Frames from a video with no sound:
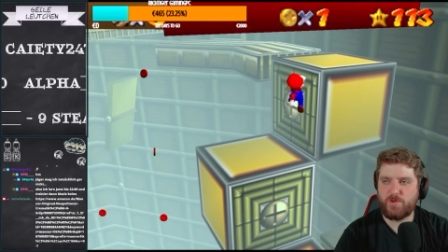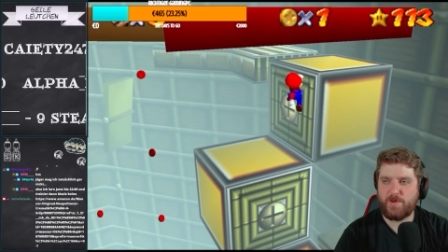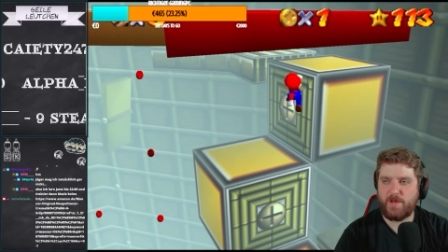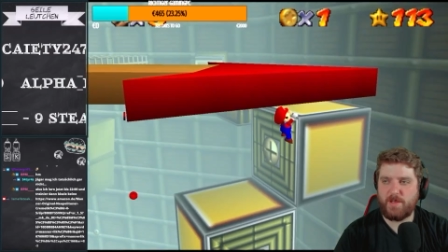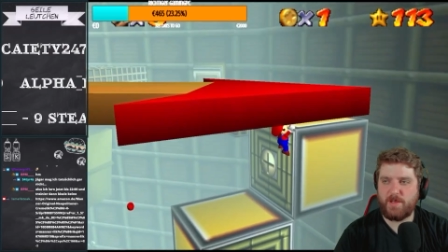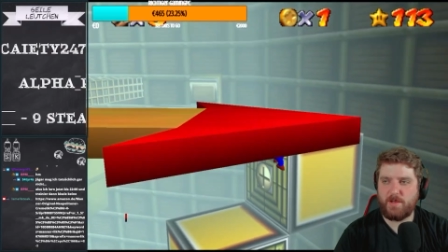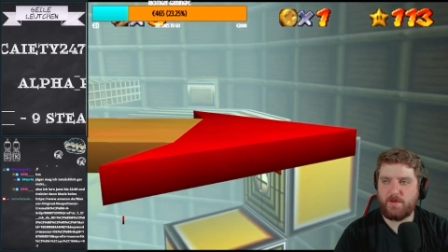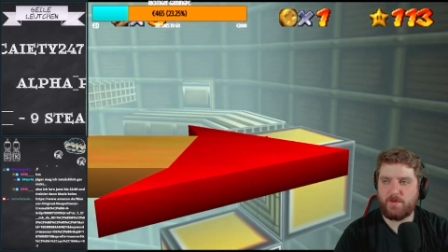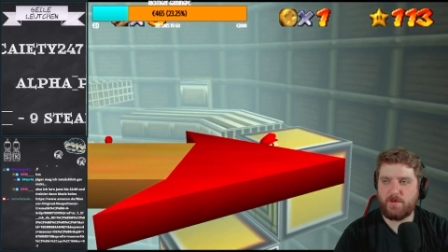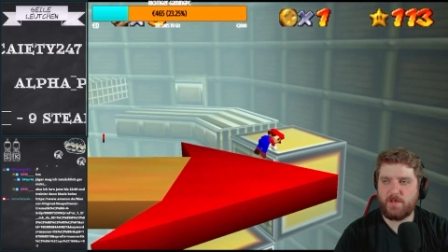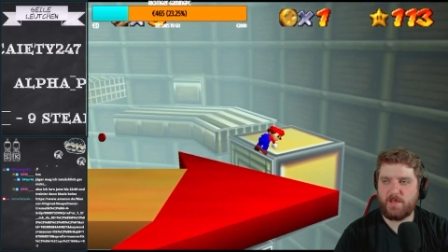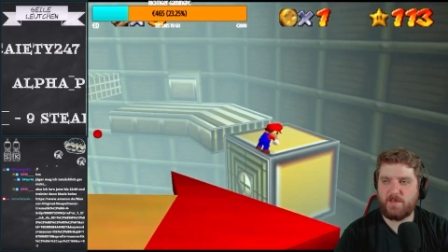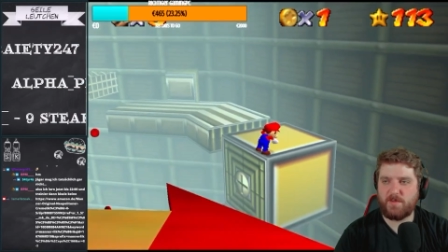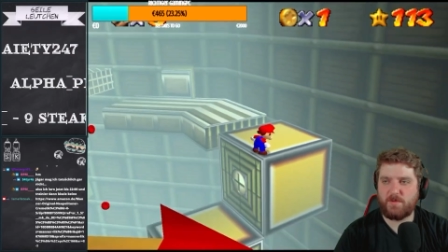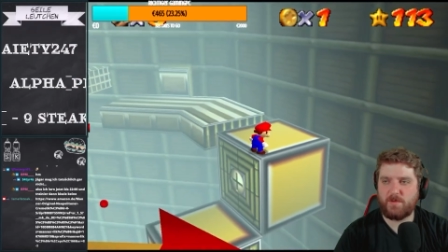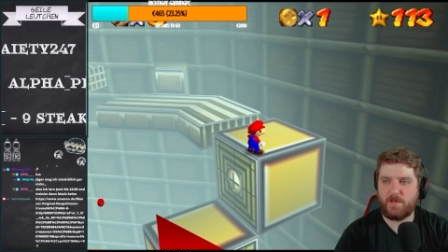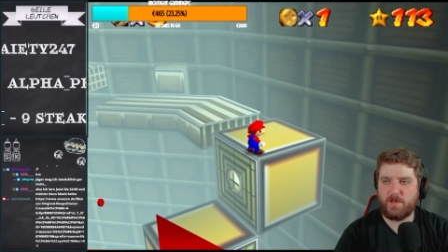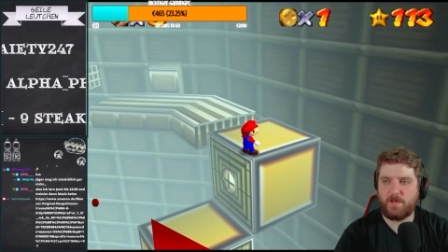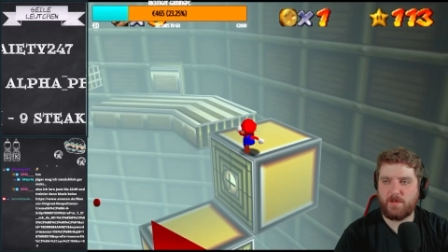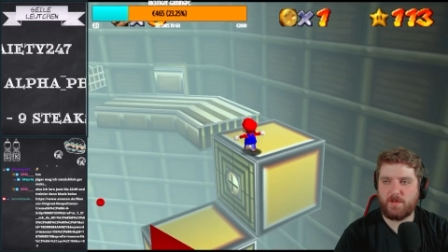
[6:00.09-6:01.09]
Training oder
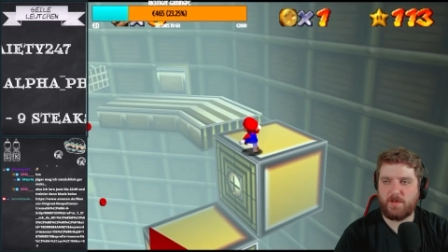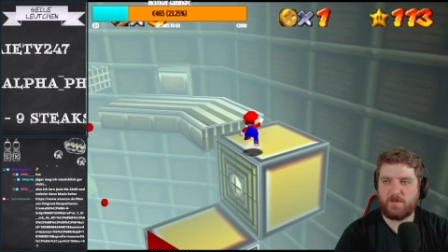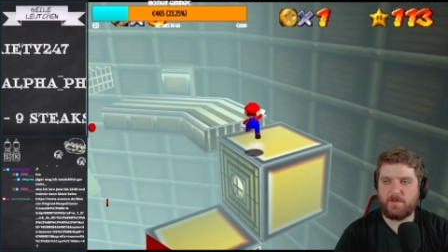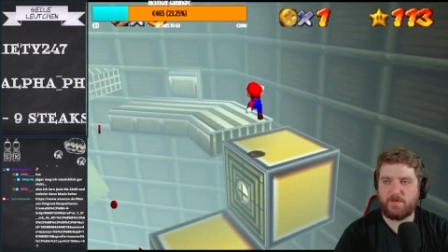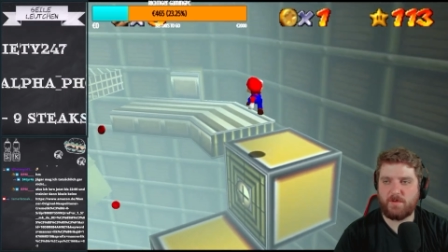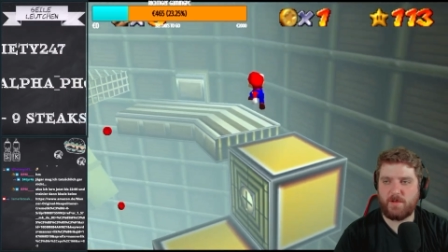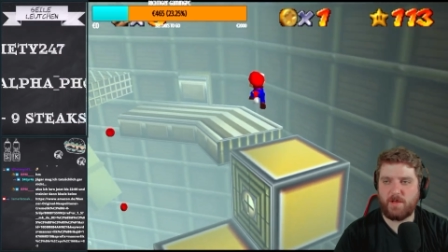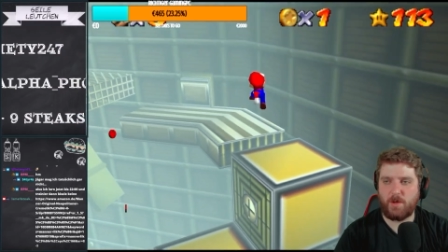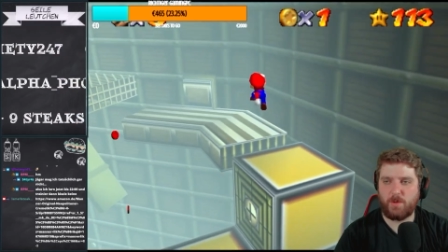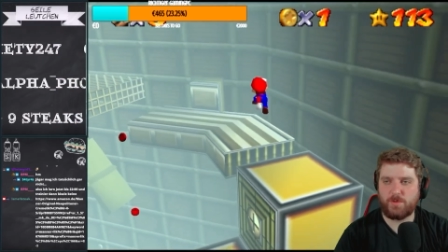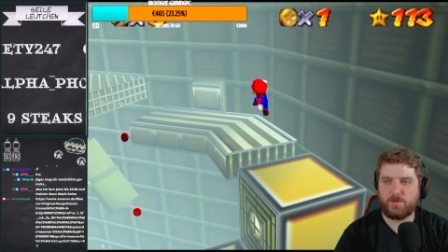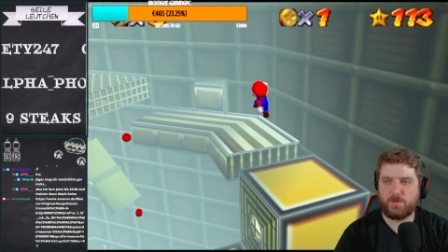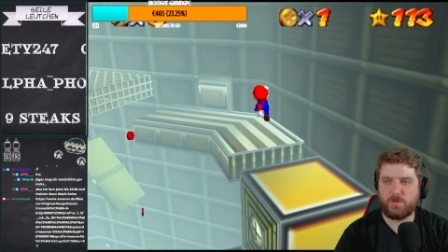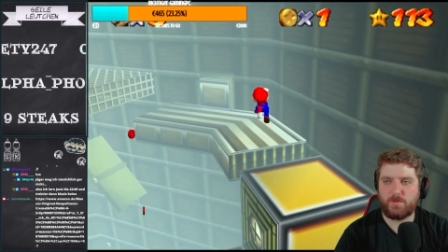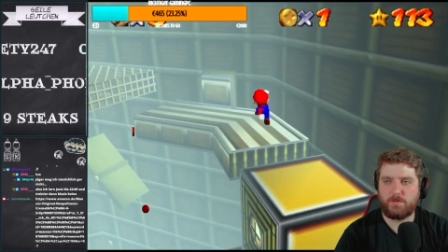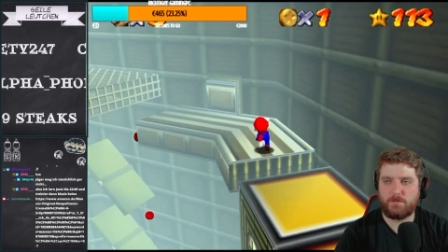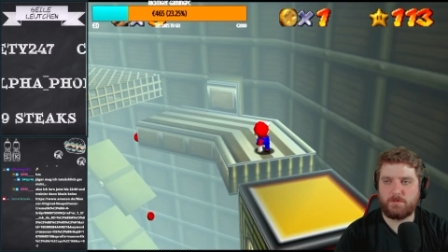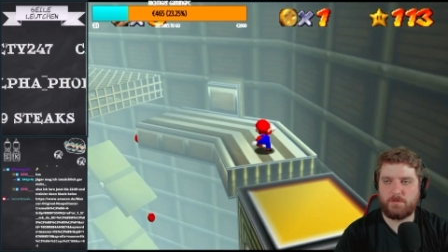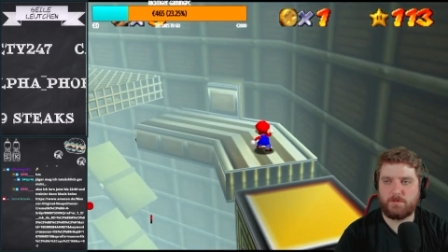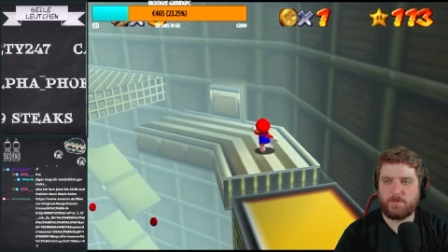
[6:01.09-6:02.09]
gehst du dann gehst du dann out?
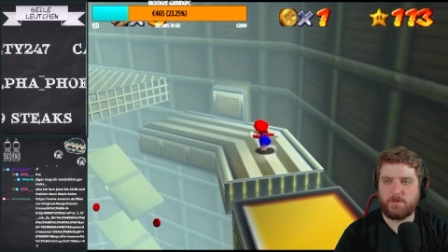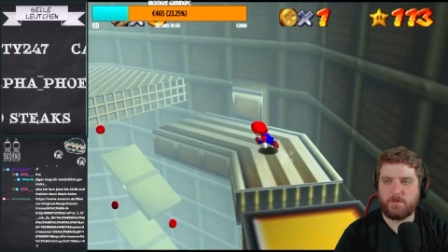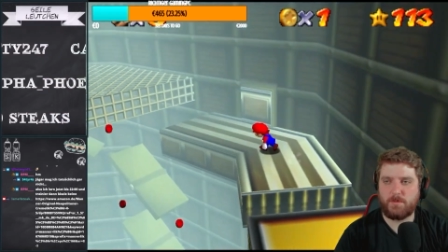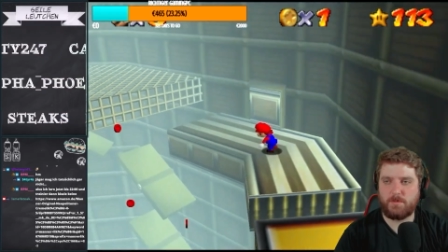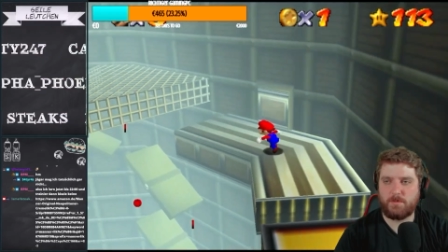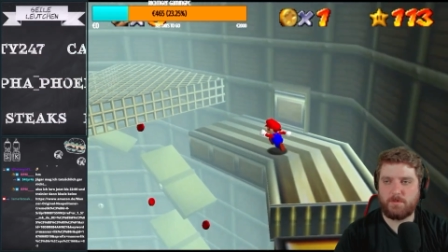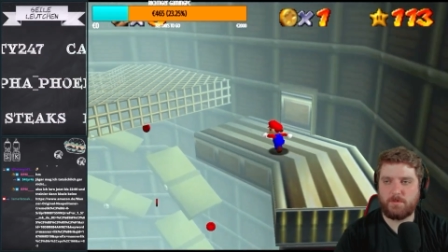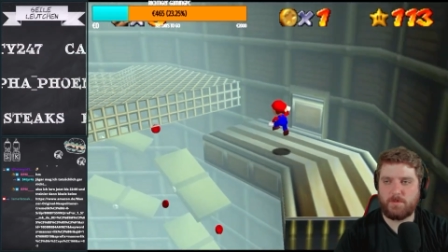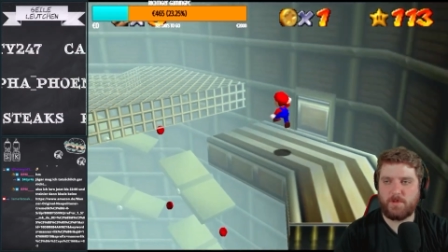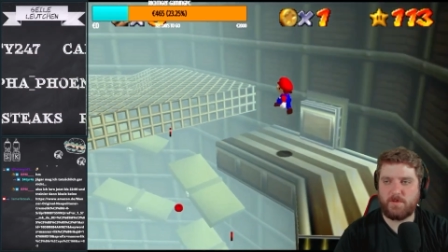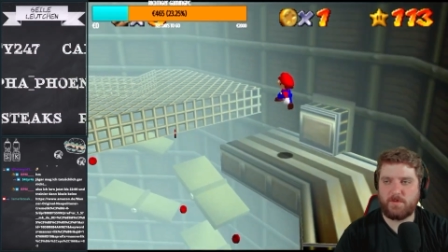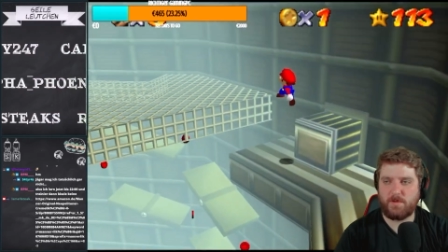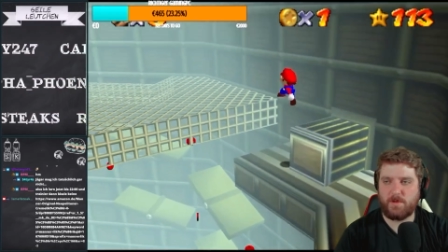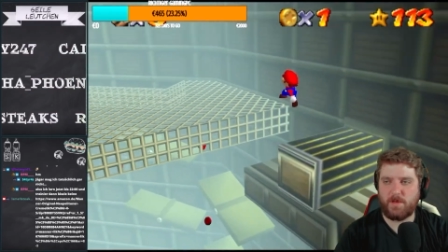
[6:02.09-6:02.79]
Gehst